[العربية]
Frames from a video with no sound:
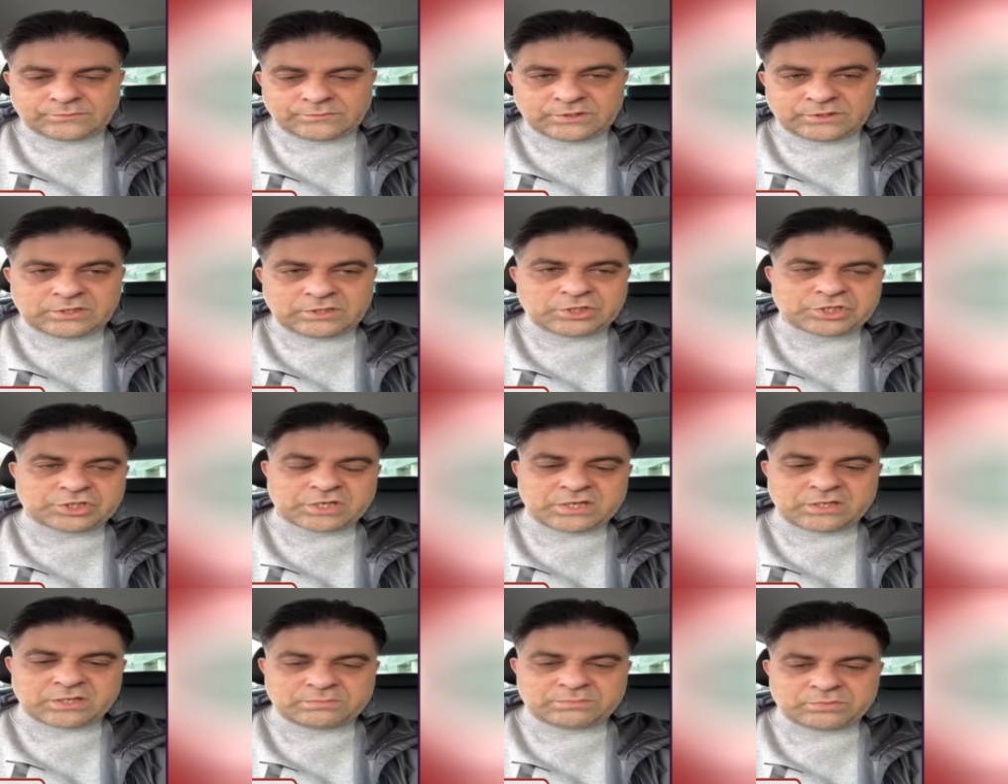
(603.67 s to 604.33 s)
نيش
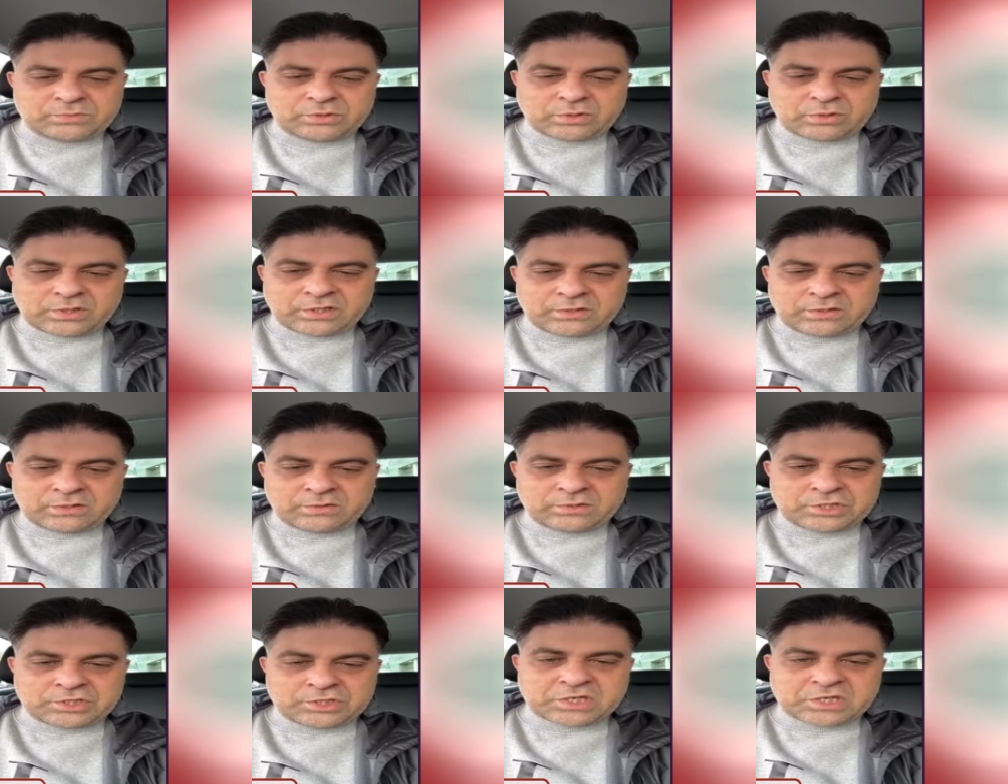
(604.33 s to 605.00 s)
انا مدكرين
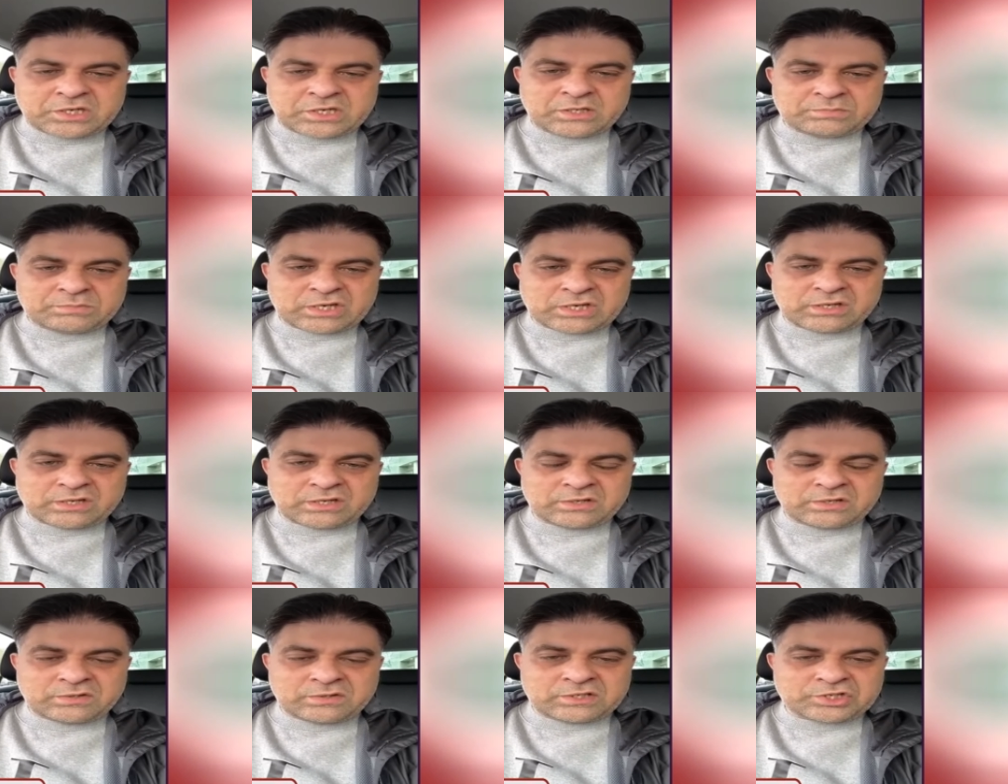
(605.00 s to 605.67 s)
ونيش انا
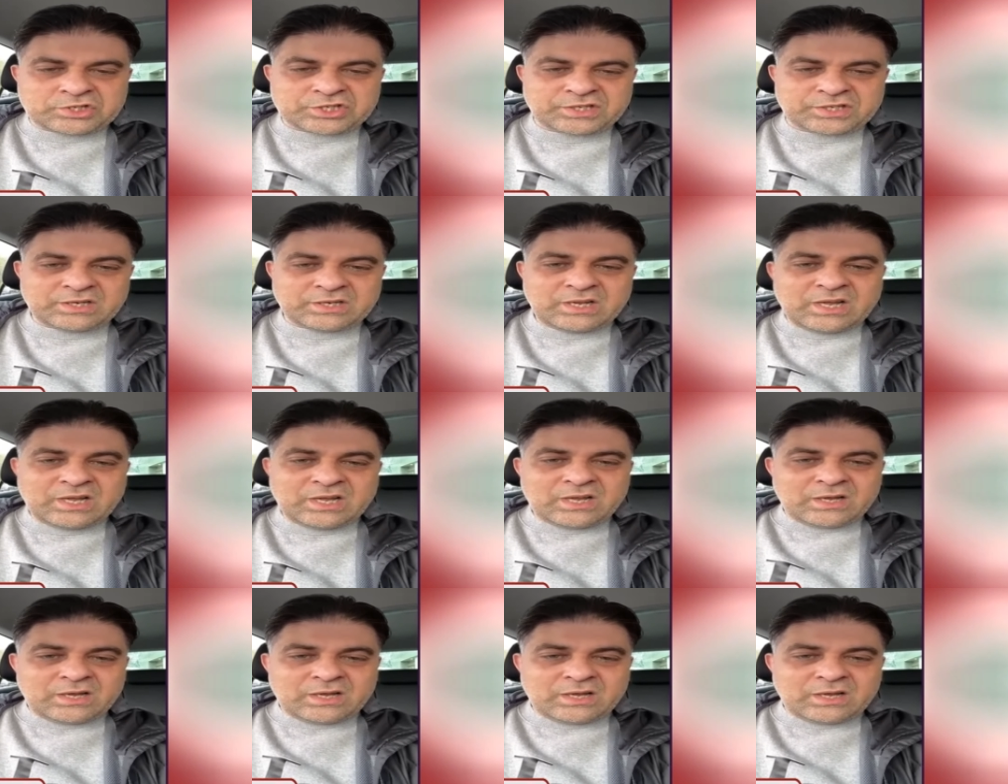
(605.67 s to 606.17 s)
مجاهدين ونيش آه.